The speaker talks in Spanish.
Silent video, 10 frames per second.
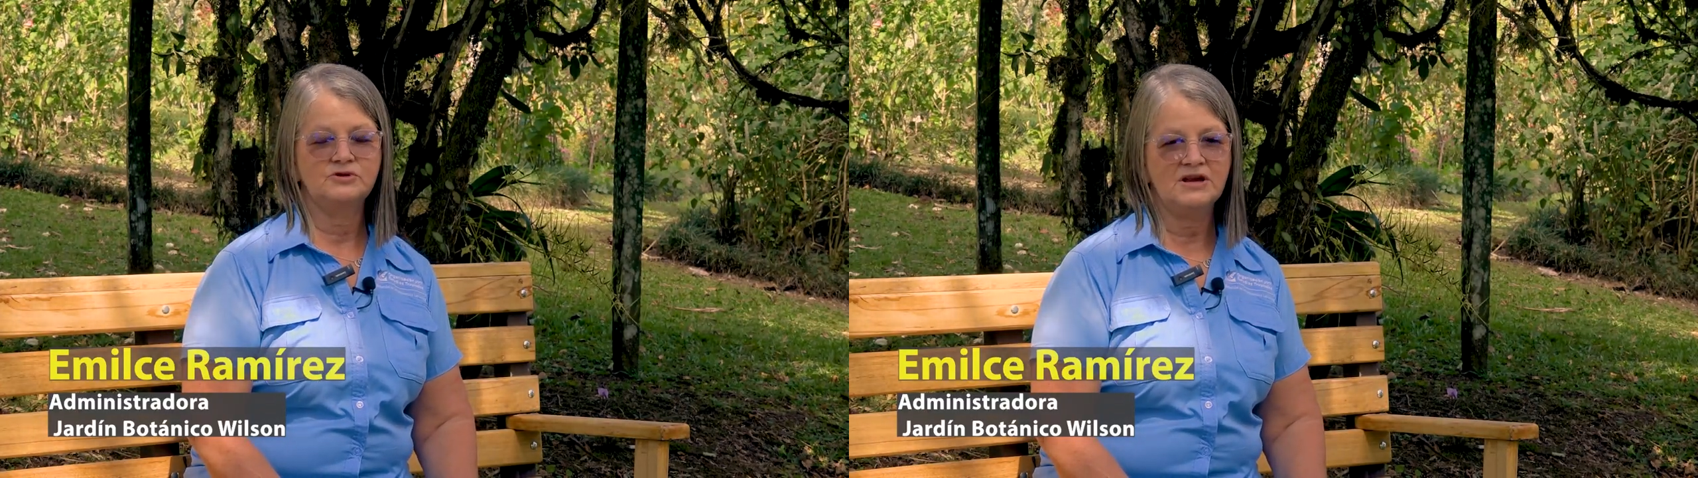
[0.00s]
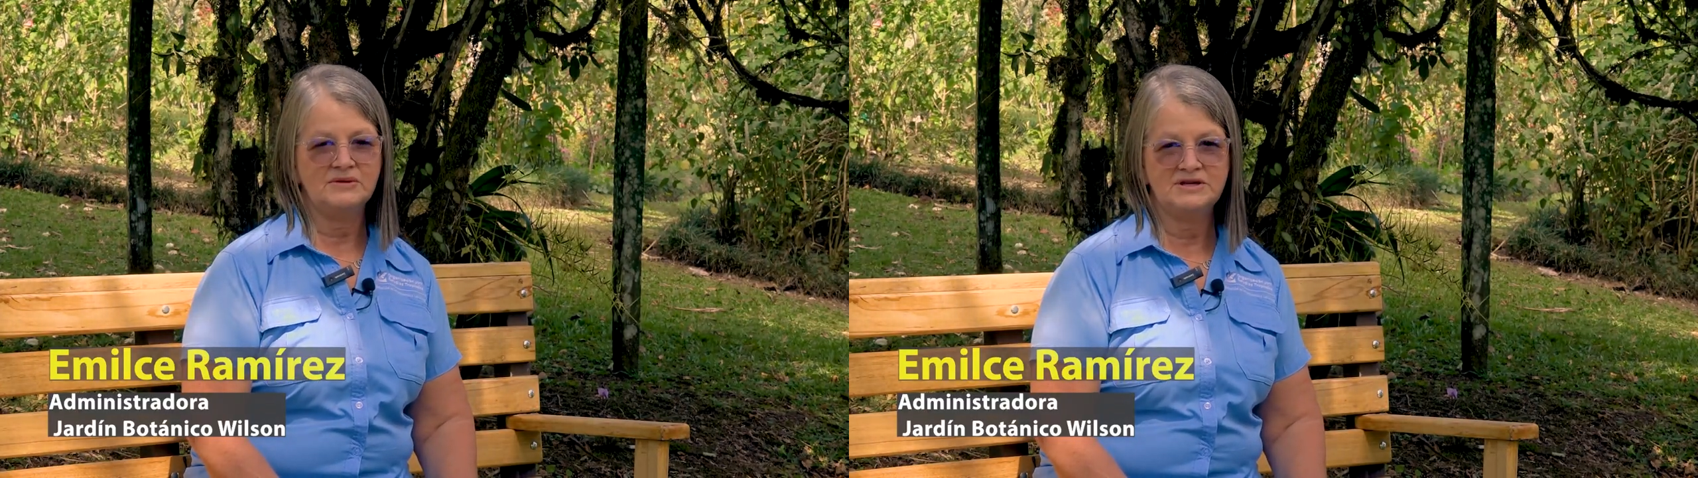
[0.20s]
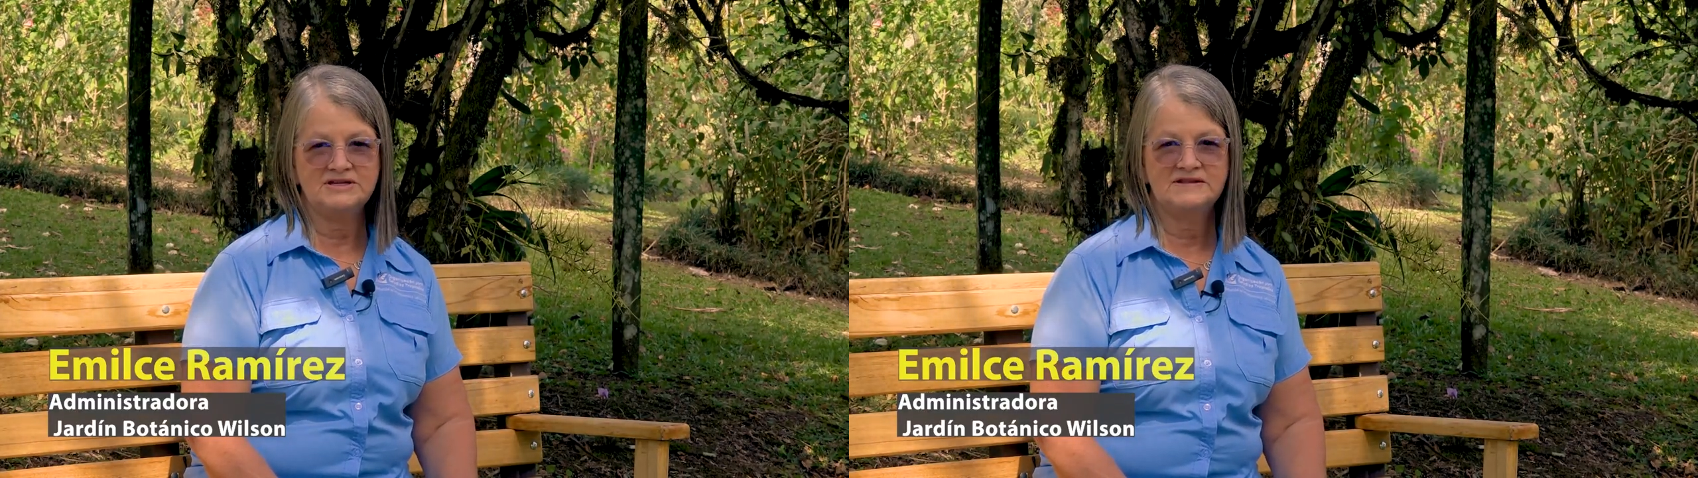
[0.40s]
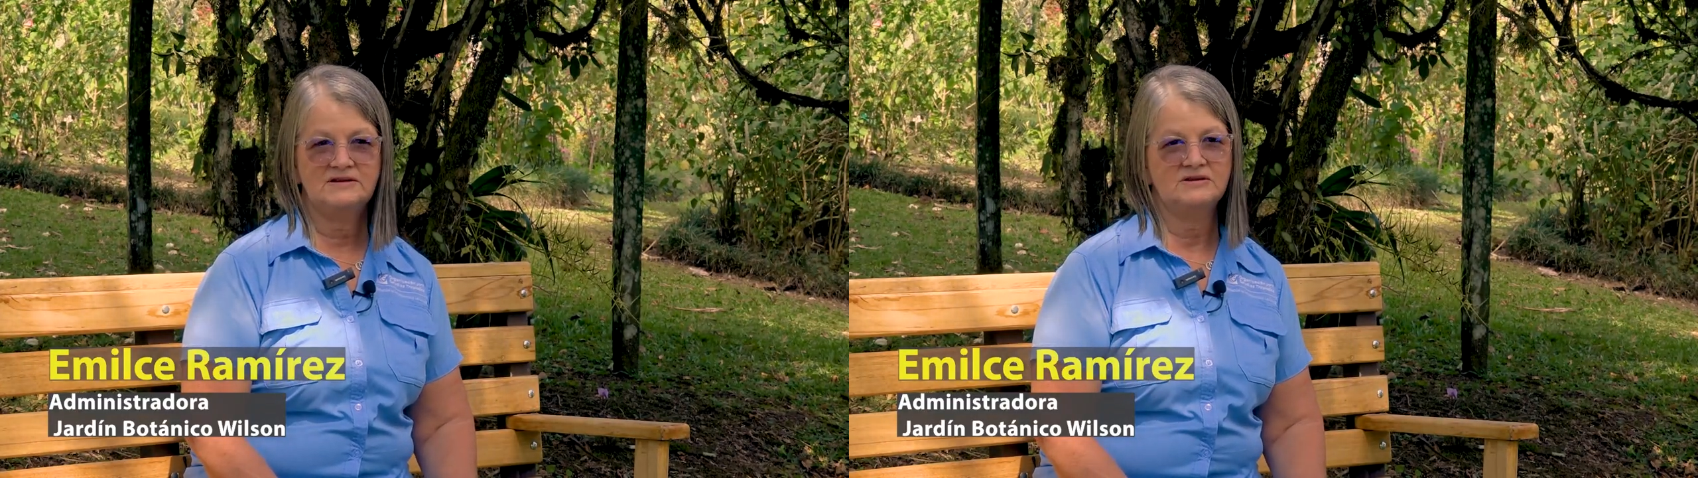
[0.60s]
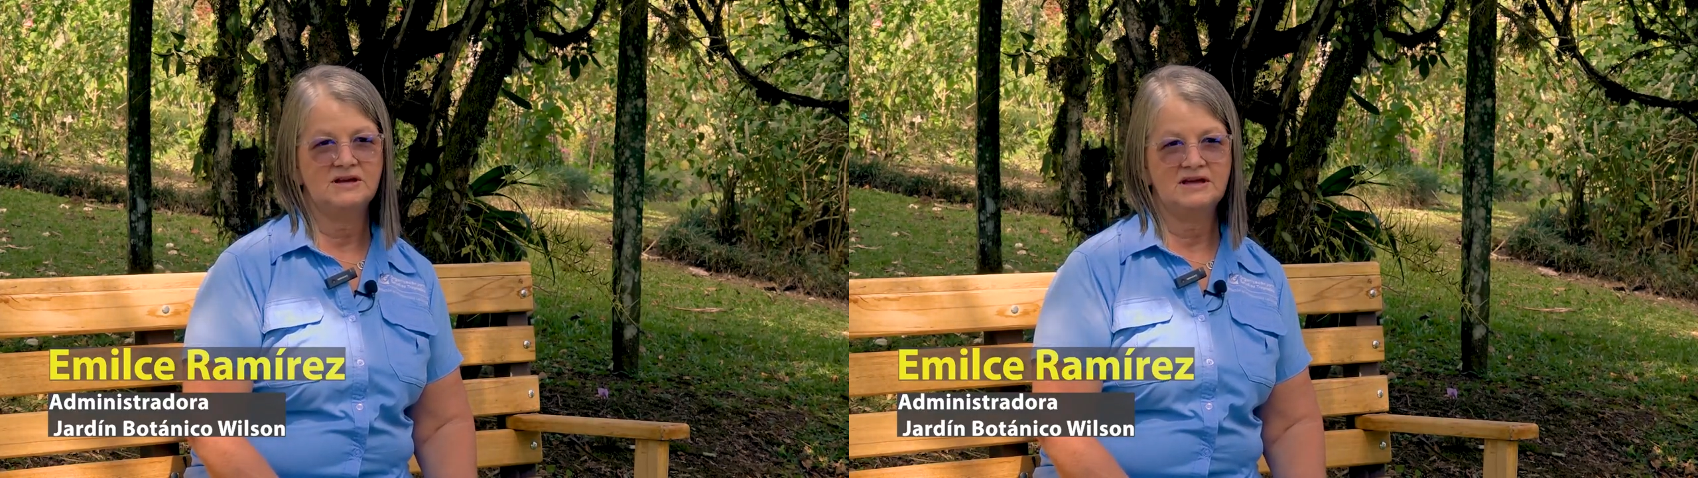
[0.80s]
soy la
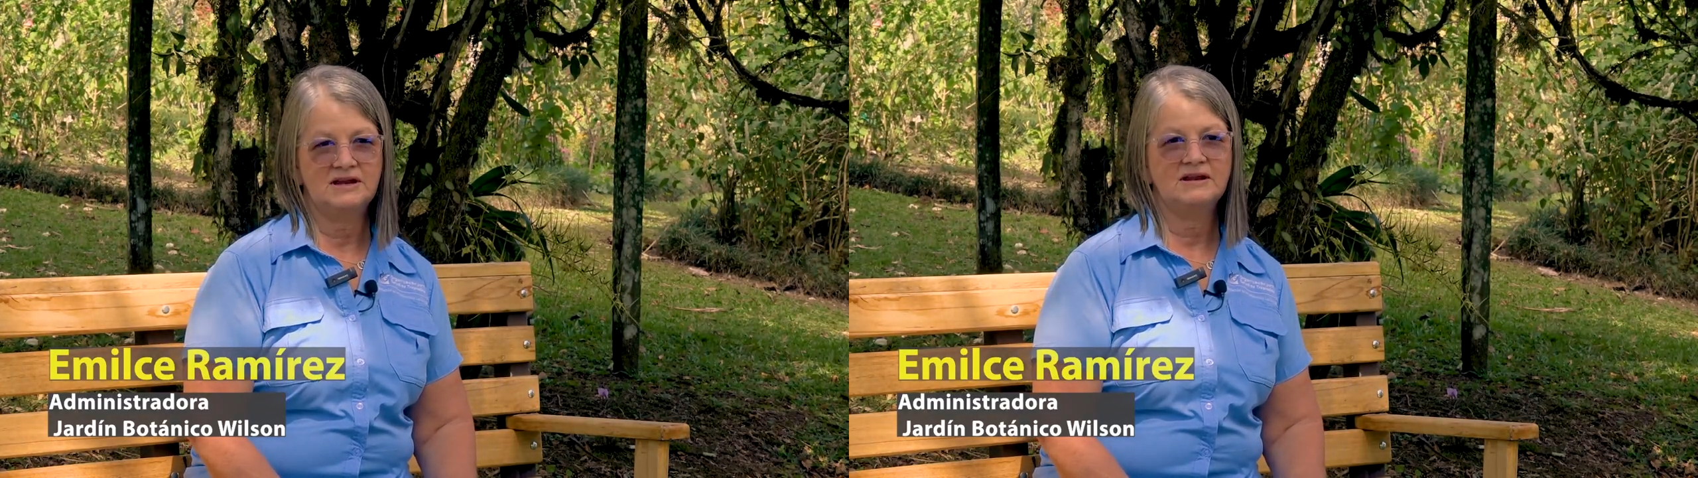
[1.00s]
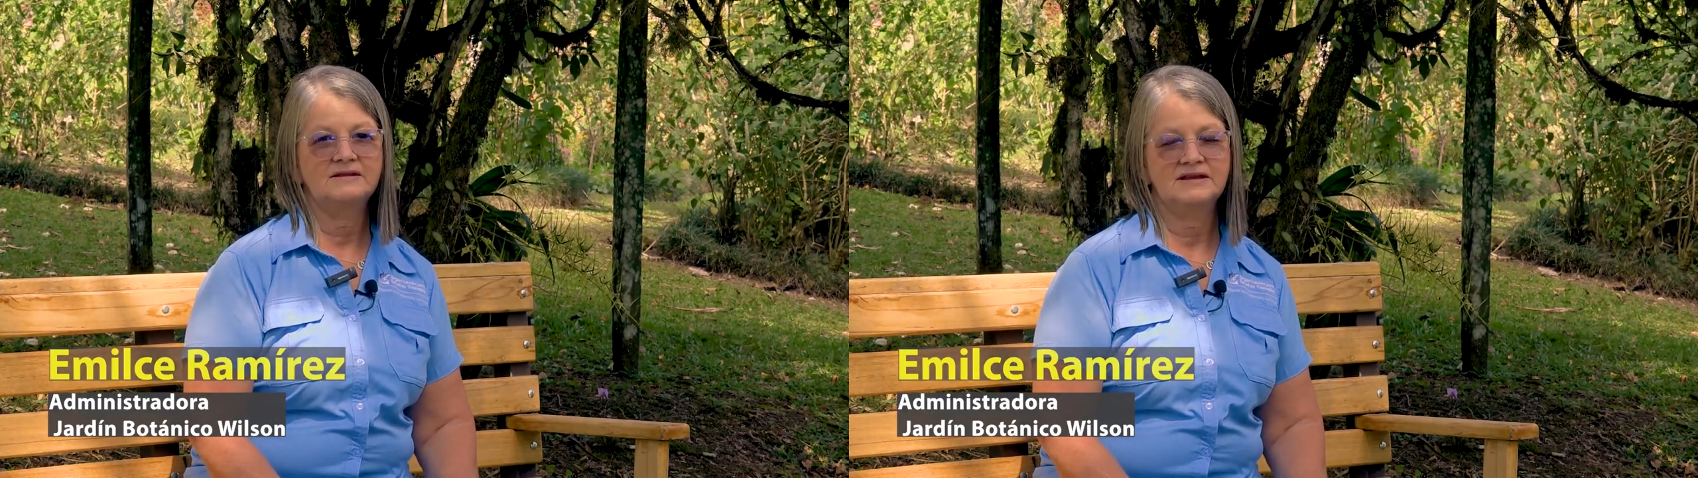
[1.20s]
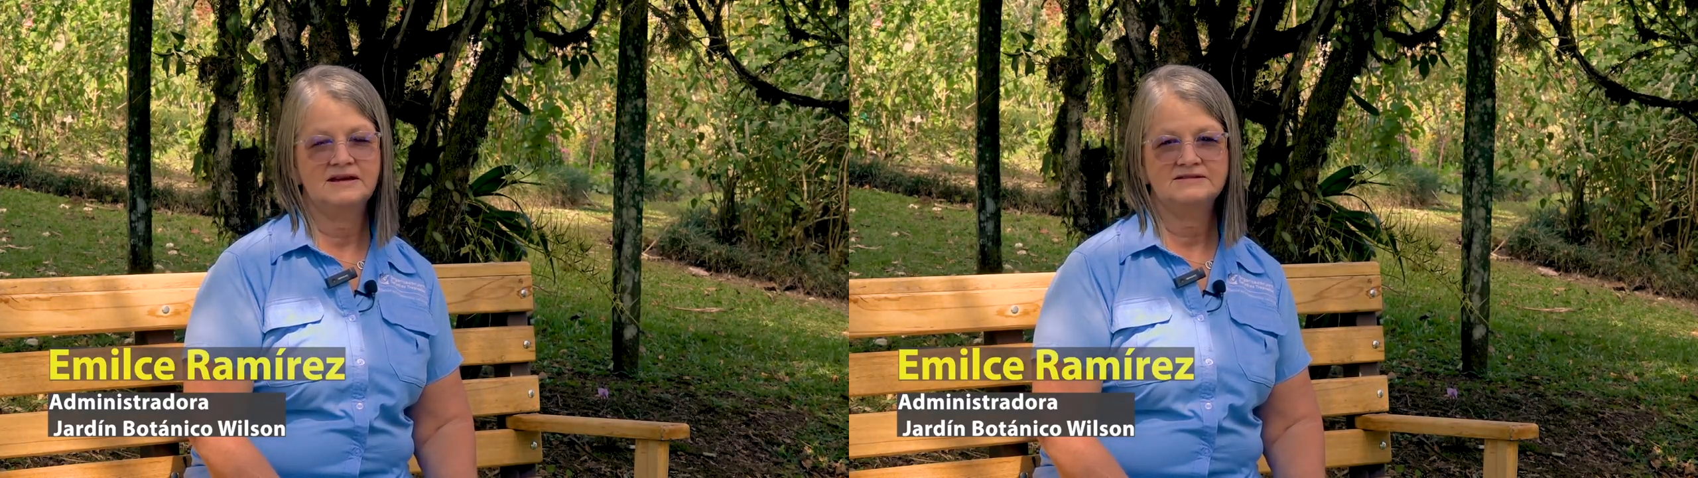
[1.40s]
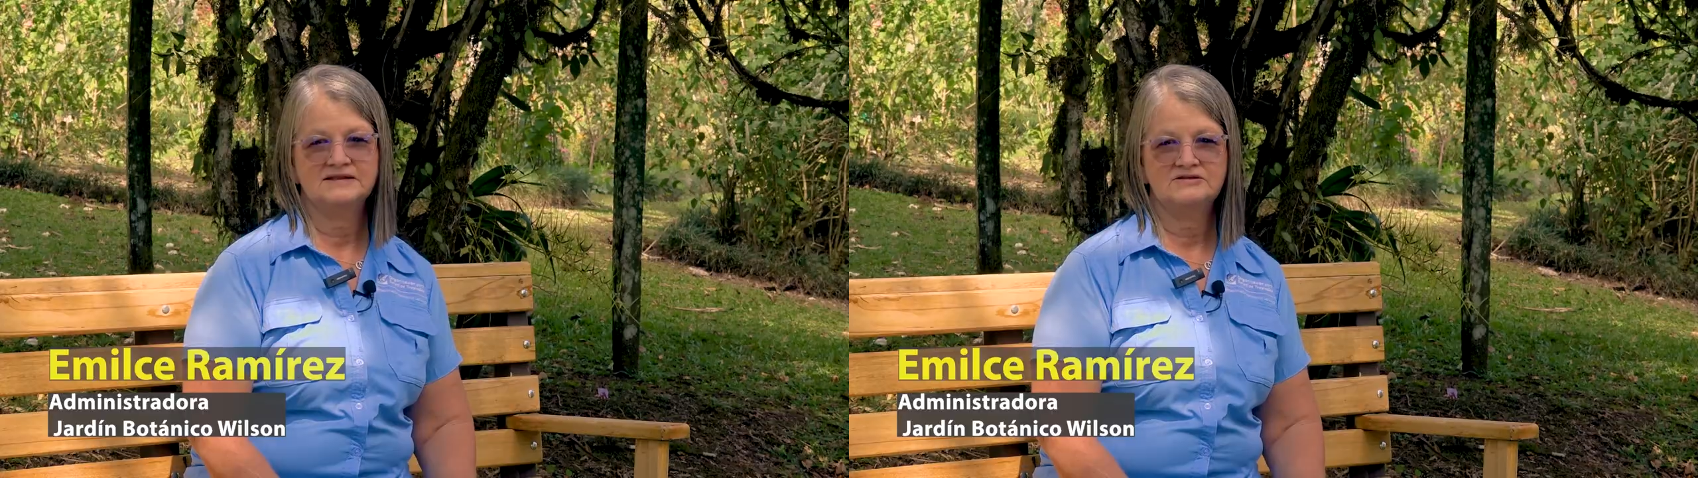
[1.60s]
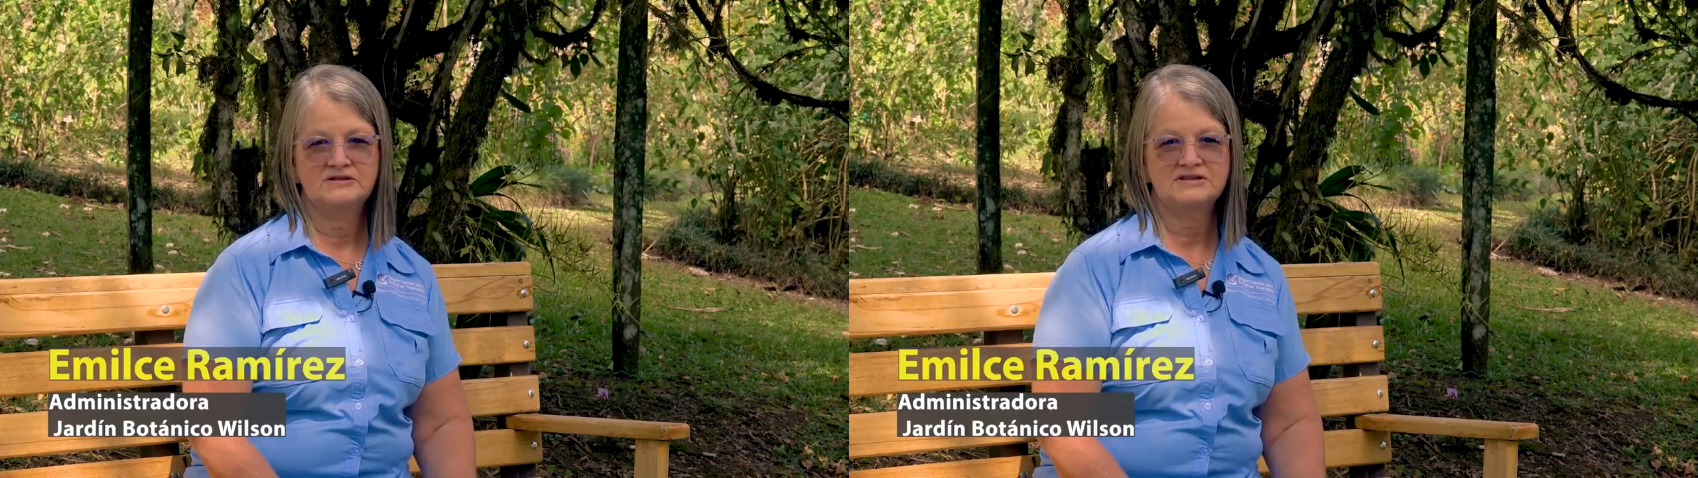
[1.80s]
administradora de, la estación